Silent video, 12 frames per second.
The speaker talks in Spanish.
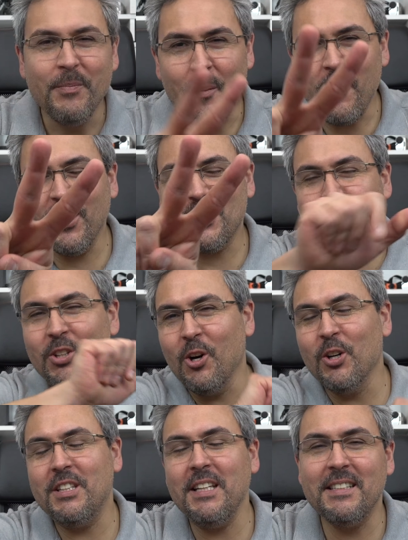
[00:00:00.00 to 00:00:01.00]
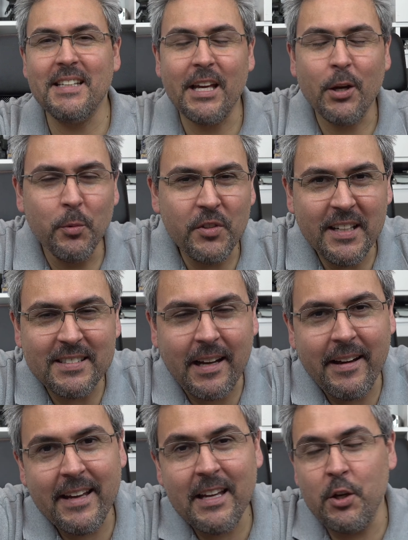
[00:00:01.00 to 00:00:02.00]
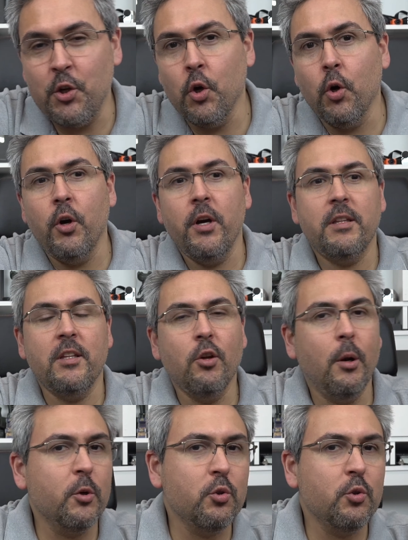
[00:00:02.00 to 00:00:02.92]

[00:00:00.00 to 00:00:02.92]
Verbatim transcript: Vamos con la segunda noticia y como ustedes saben yo he tenido la